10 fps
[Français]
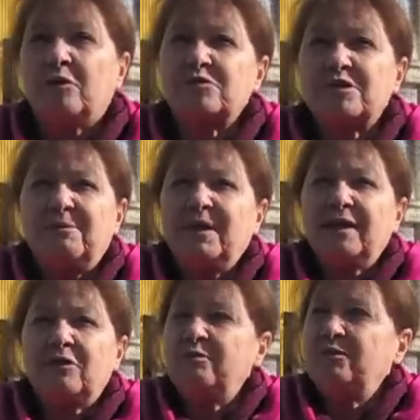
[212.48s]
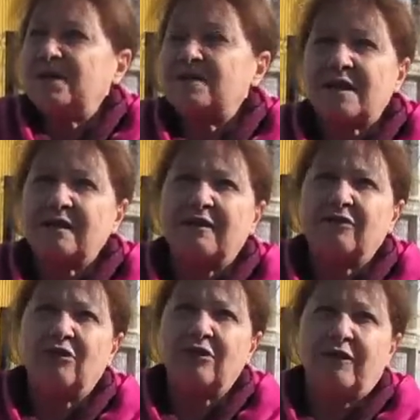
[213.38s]
on sait bien qu'au bout d'un certain
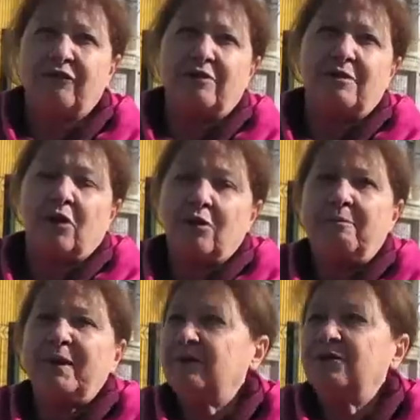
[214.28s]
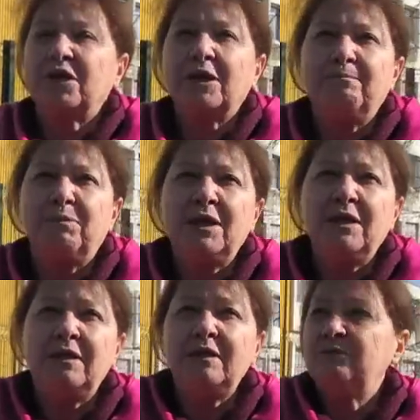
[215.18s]
temps, il va falloir repeindre le
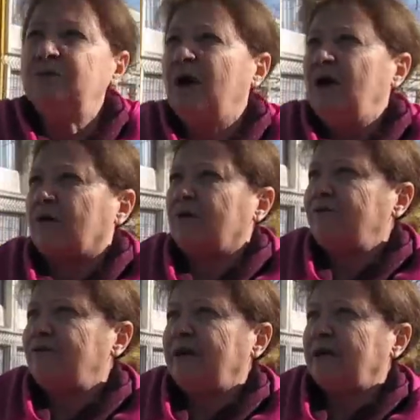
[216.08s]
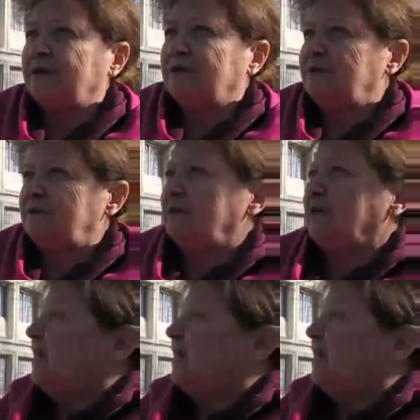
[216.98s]
crépi ou refaire euh,